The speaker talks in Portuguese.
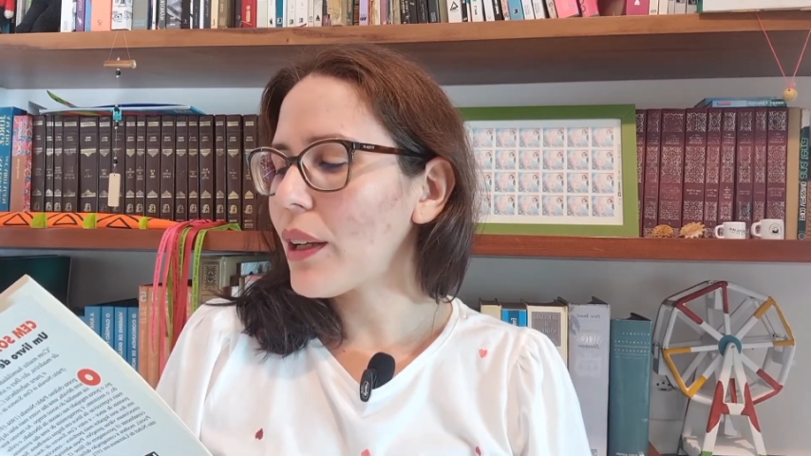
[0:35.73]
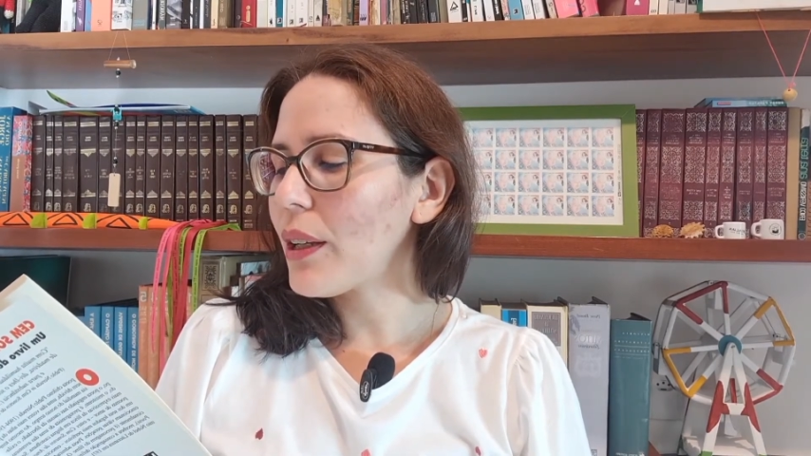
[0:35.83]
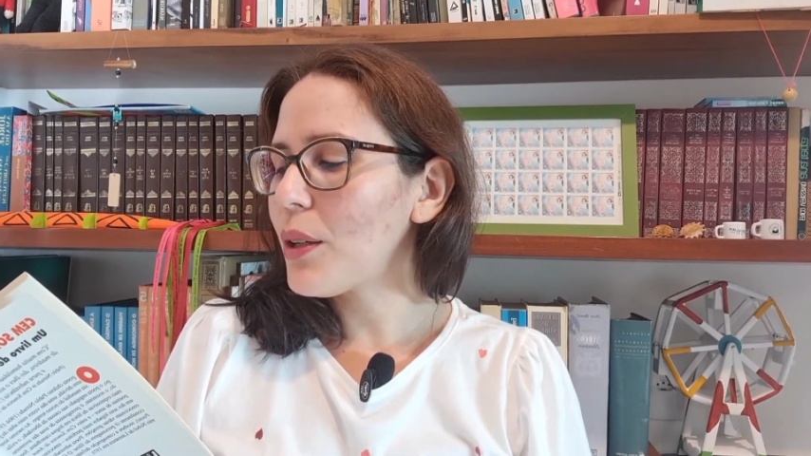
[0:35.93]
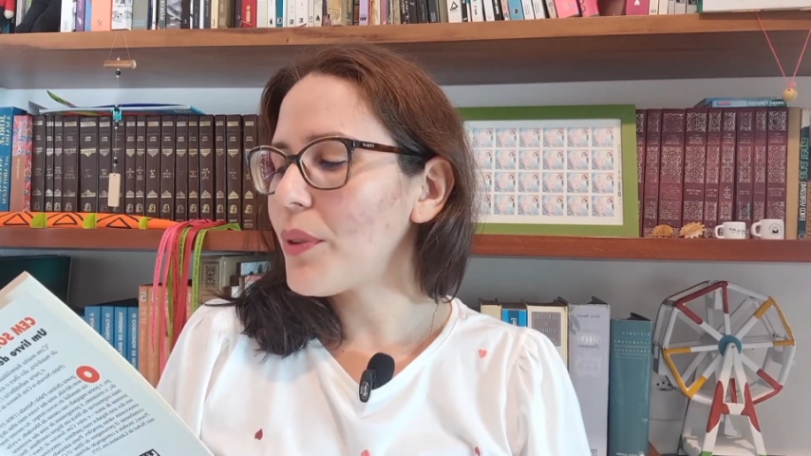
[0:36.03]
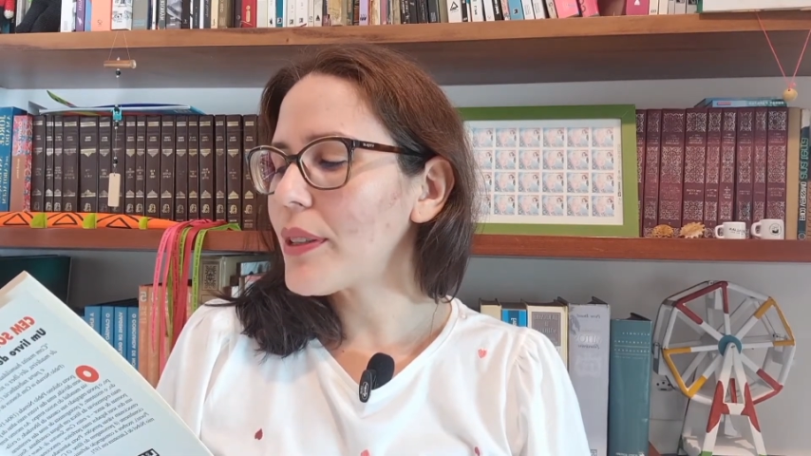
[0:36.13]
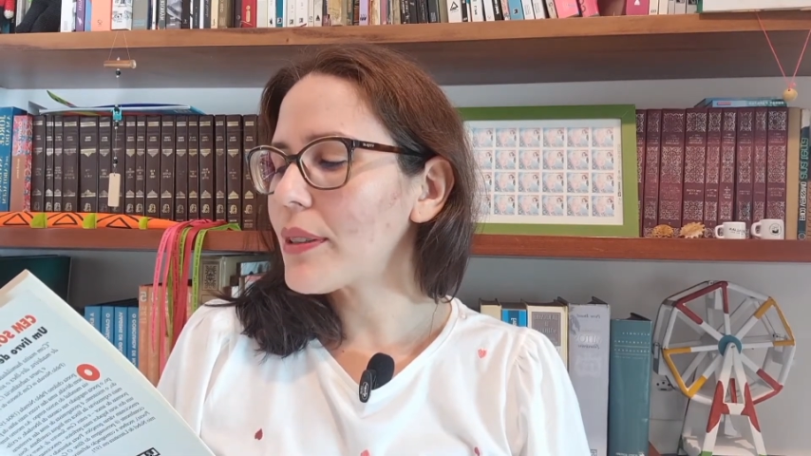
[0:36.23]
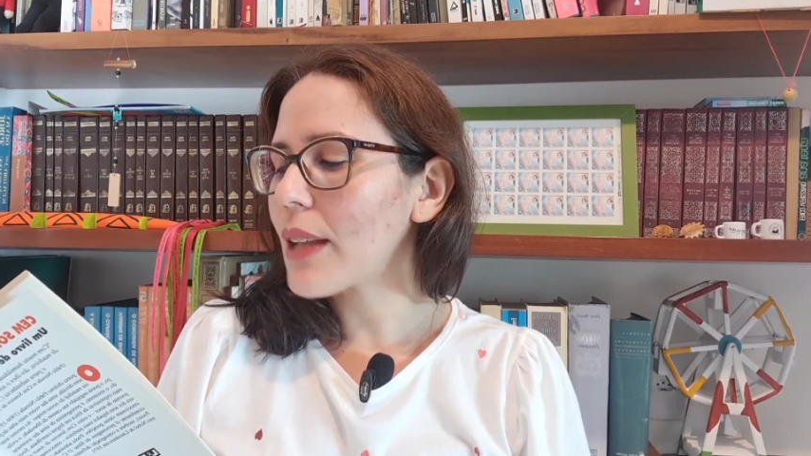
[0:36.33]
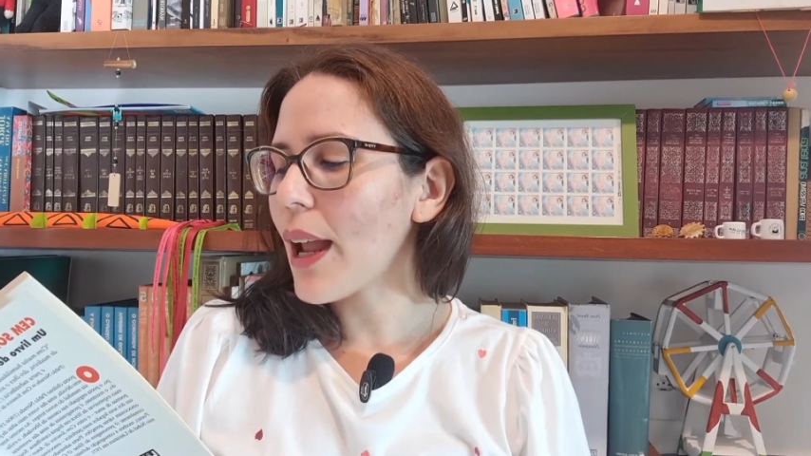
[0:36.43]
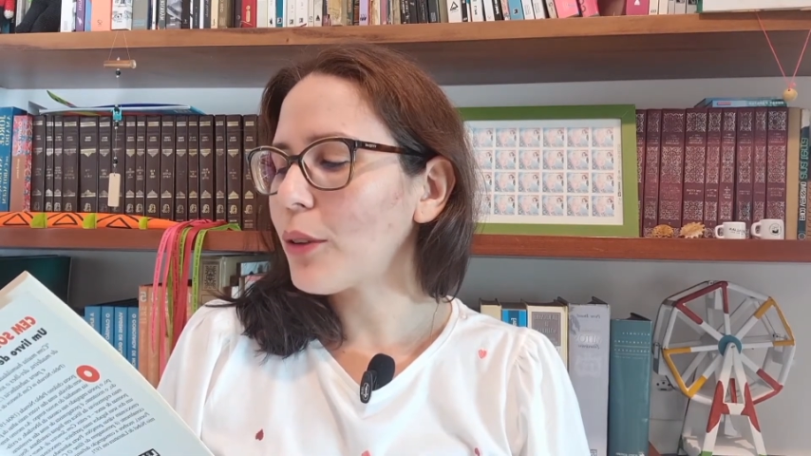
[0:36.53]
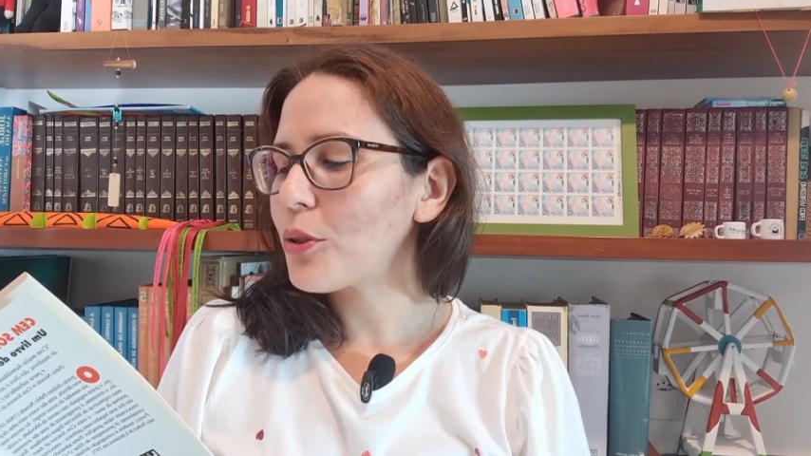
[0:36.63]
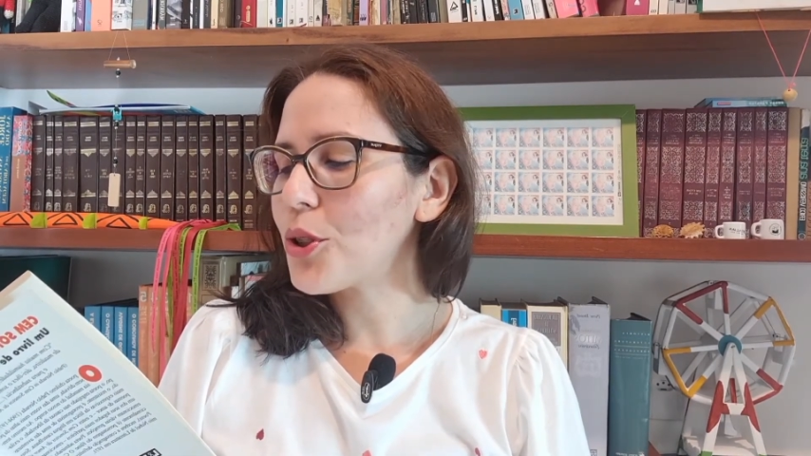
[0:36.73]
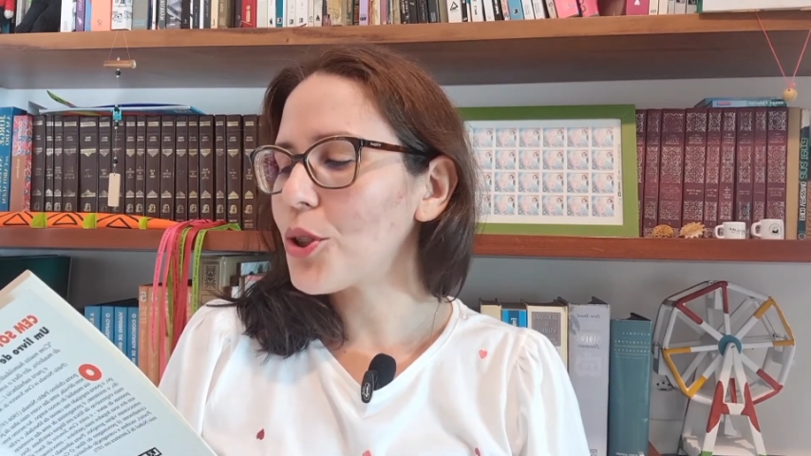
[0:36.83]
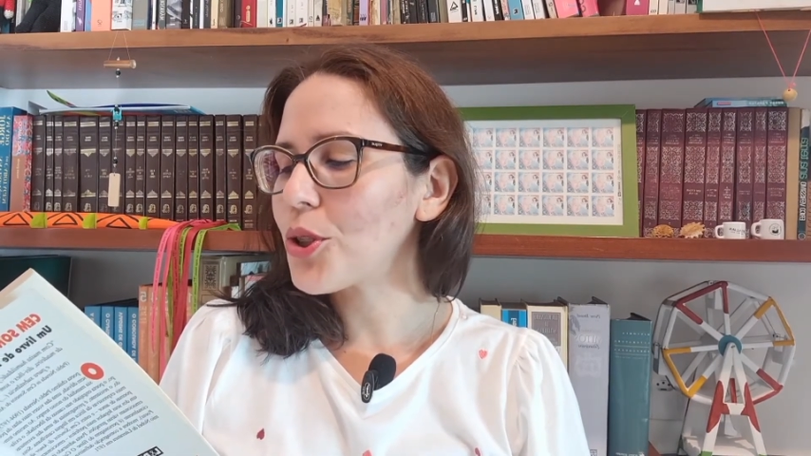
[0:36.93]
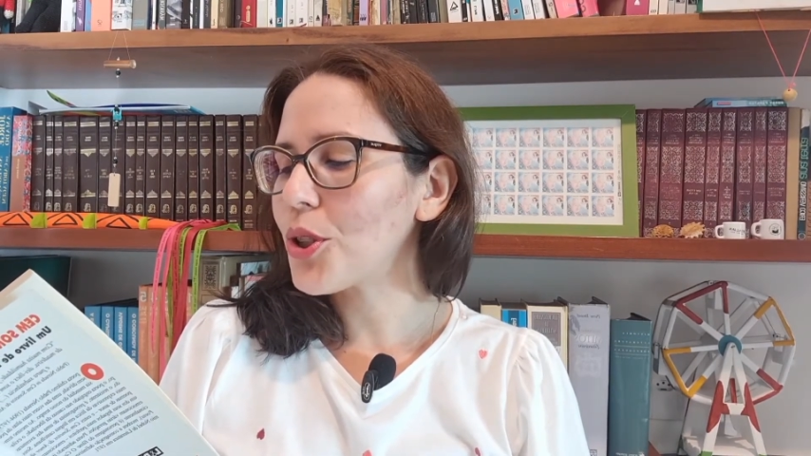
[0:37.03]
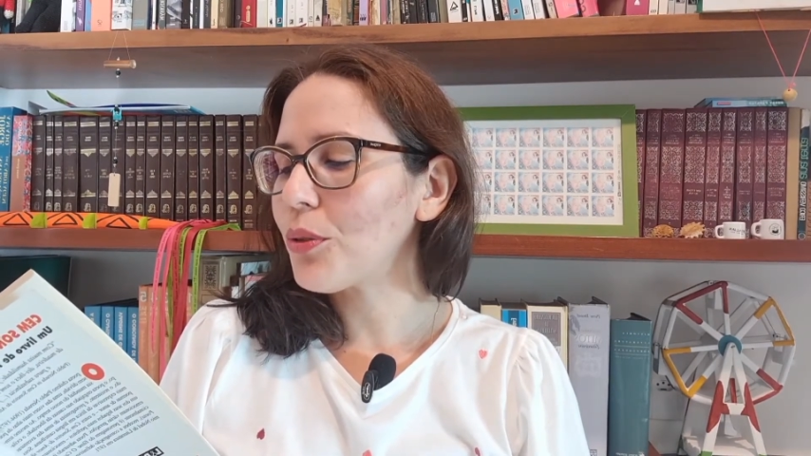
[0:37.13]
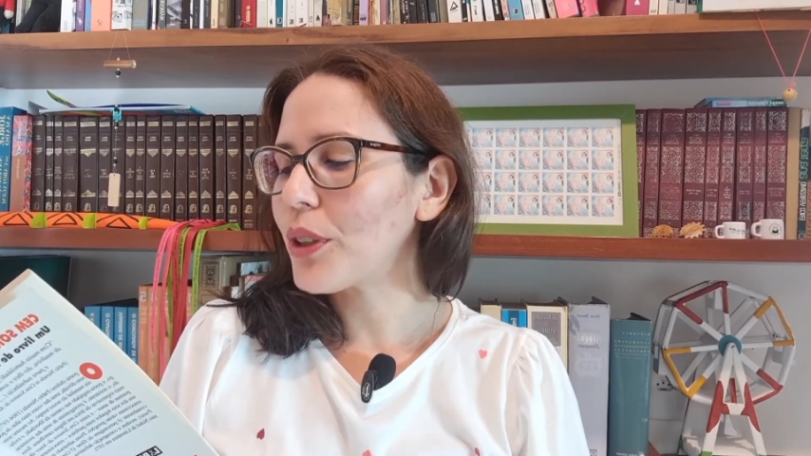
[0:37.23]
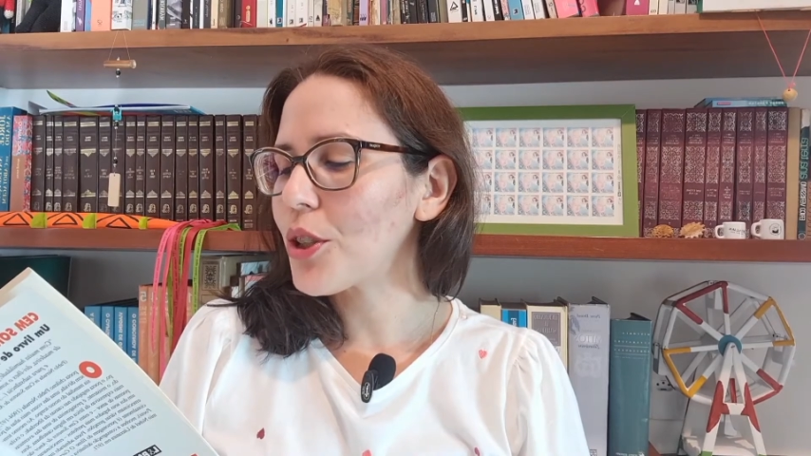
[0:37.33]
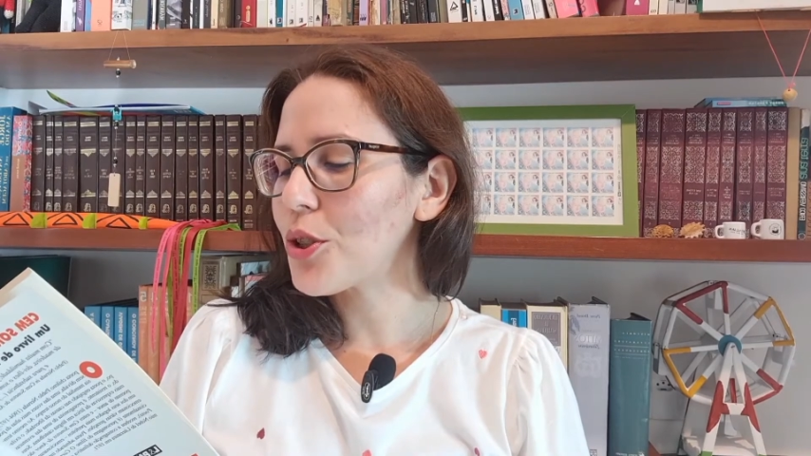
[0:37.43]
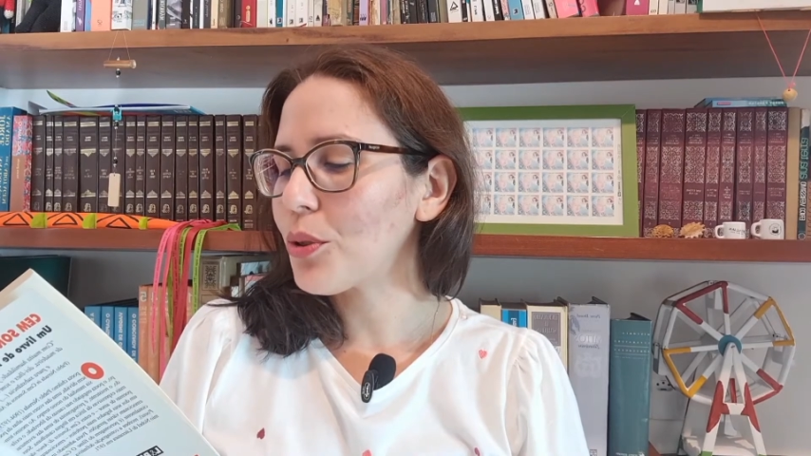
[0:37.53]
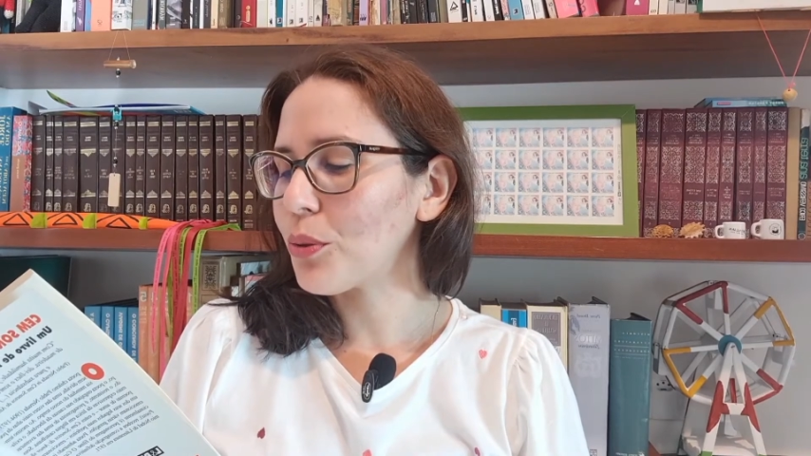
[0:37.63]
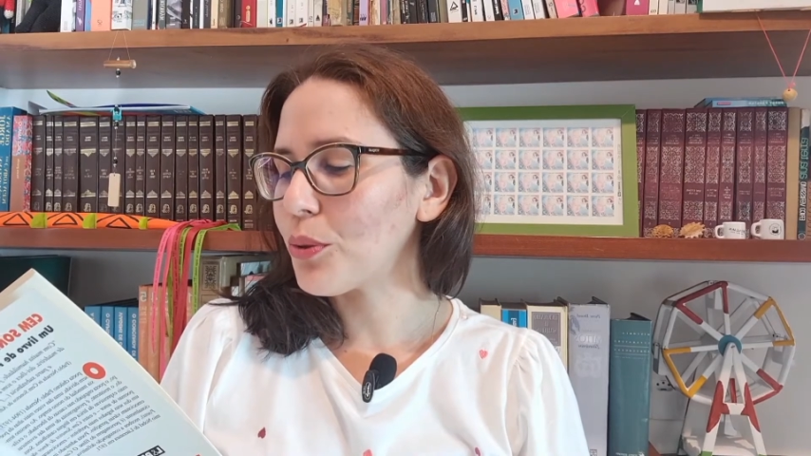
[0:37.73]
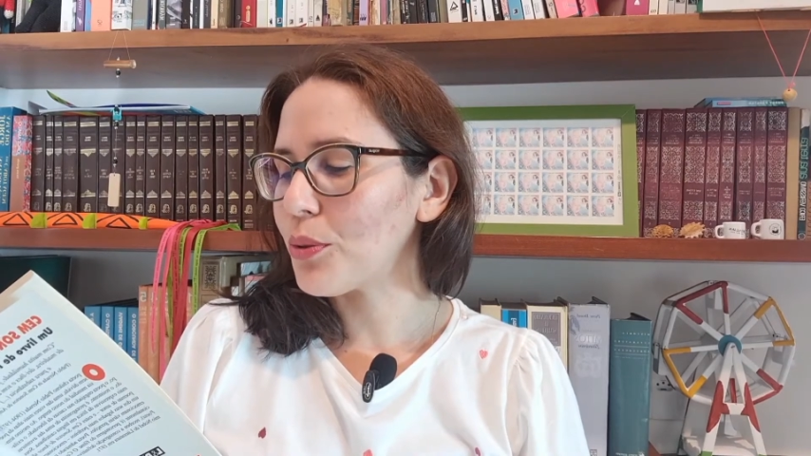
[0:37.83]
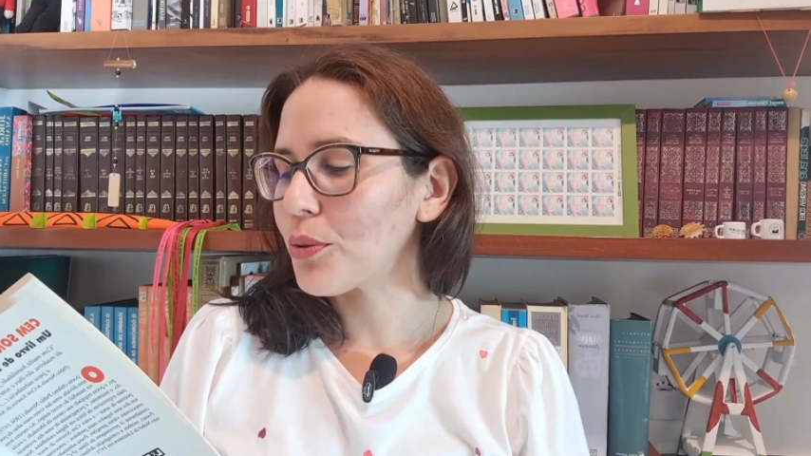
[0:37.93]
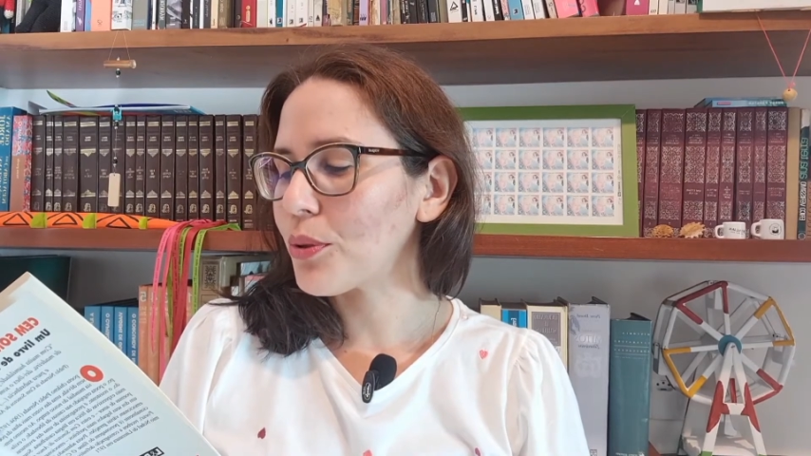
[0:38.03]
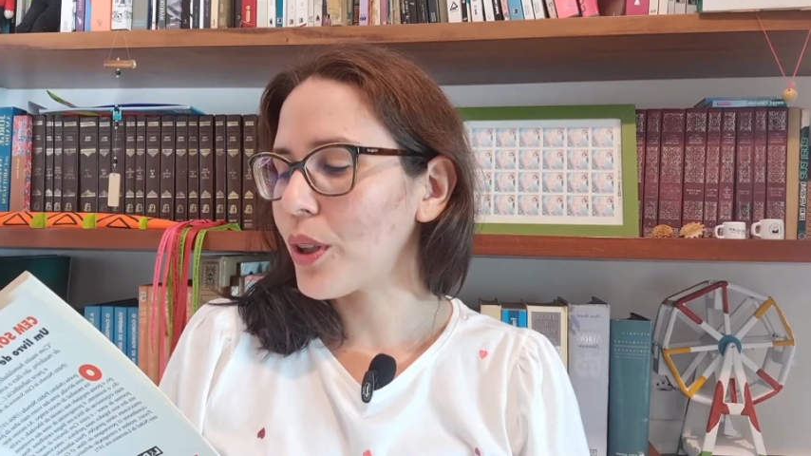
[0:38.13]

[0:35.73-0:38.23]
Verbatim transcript: e o um incerto destino desditoso.